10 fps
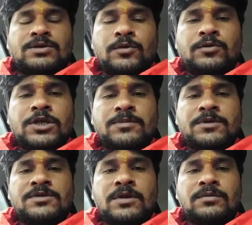ज्योतिष
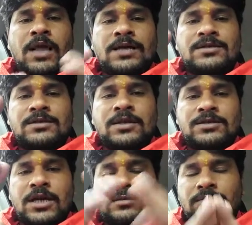में 27
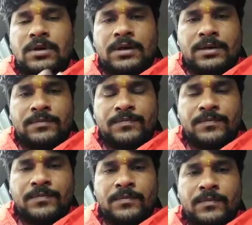नक्षत्र हैं
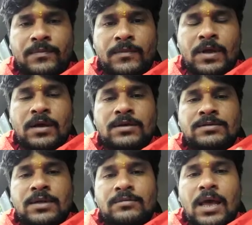
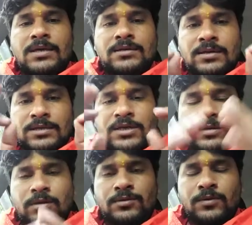सत्ताईस
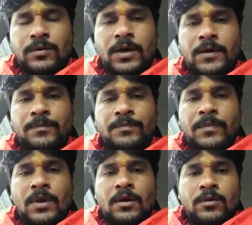नक्षत्र जो हैं
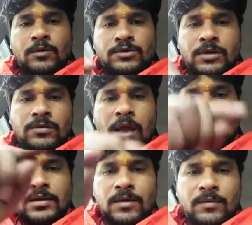वो
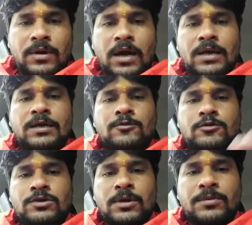सत्ताईस लवंग गाड़ेंगे तो
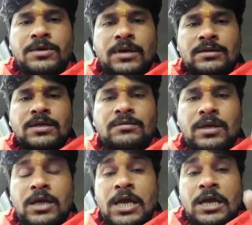सभी नक्षत्र